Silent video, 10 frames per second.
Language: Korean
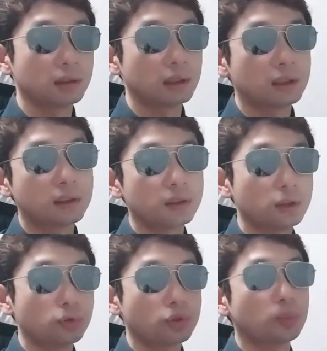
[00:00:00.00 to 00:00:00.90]
이제
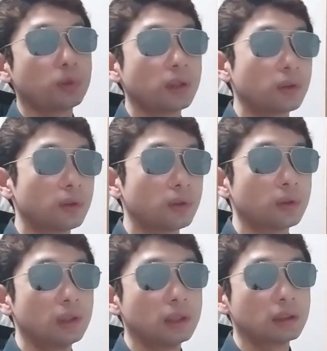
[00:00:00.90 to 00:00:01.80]
신천지 축전 보낸
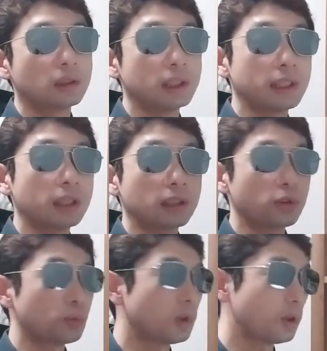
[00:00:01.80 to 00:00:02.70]
거 그 기사를
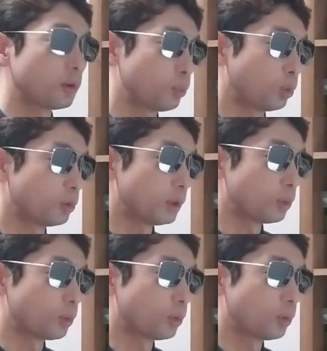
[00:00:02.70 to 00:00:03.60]
계속 막
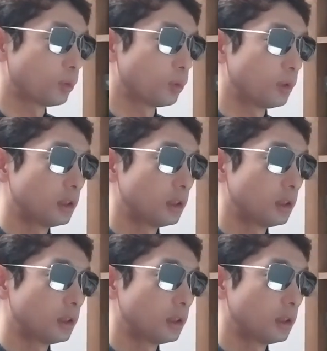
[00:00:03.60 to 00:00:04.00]
보내오고,